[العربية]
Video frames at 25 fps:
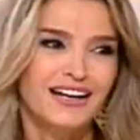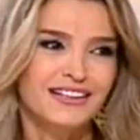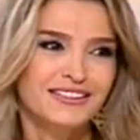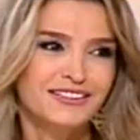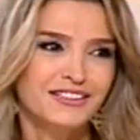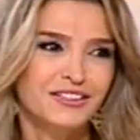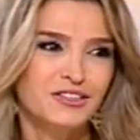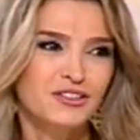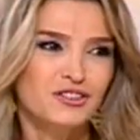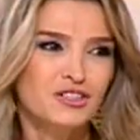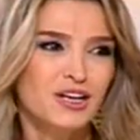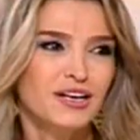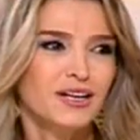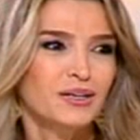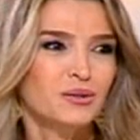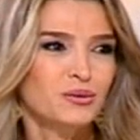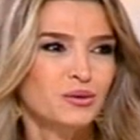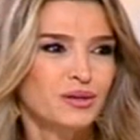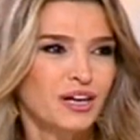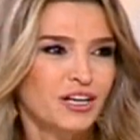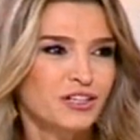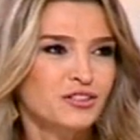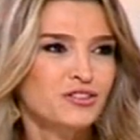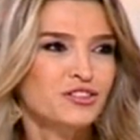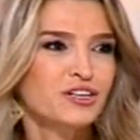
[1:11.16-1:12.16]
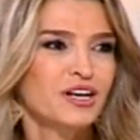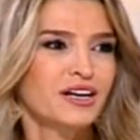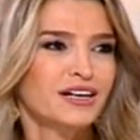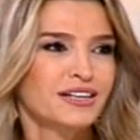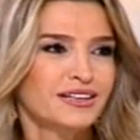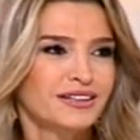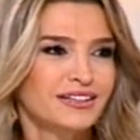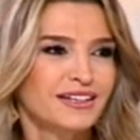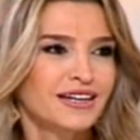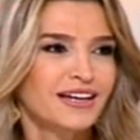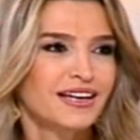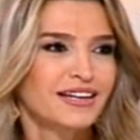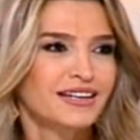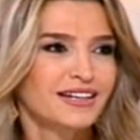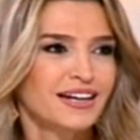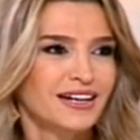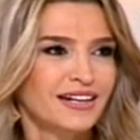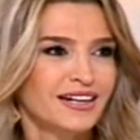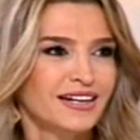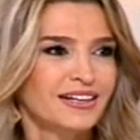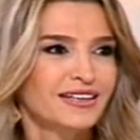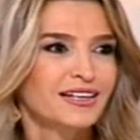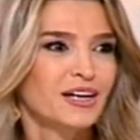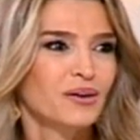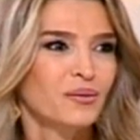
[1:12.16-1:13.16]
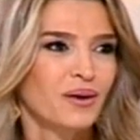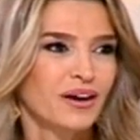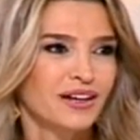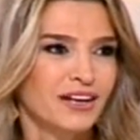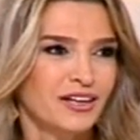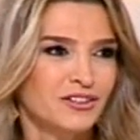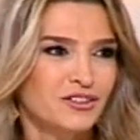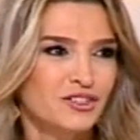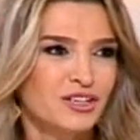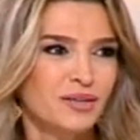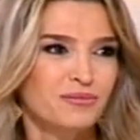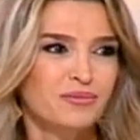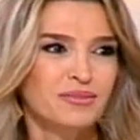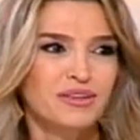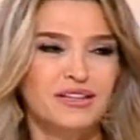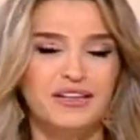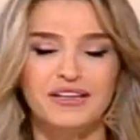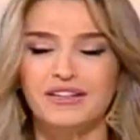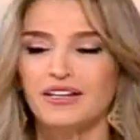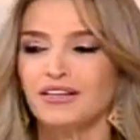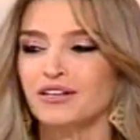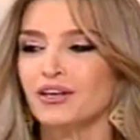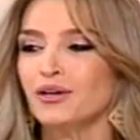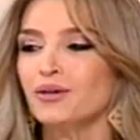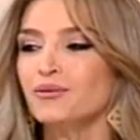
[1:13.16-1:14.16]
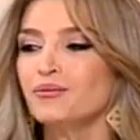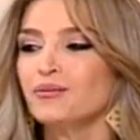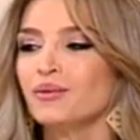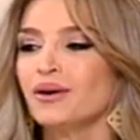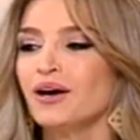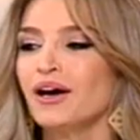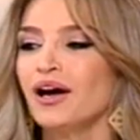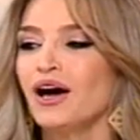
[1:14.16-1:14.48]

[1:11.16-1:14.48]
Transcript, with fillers: عيدك ان شاء الله يكون هالشهر خير علينا وعلى الجميع يا رب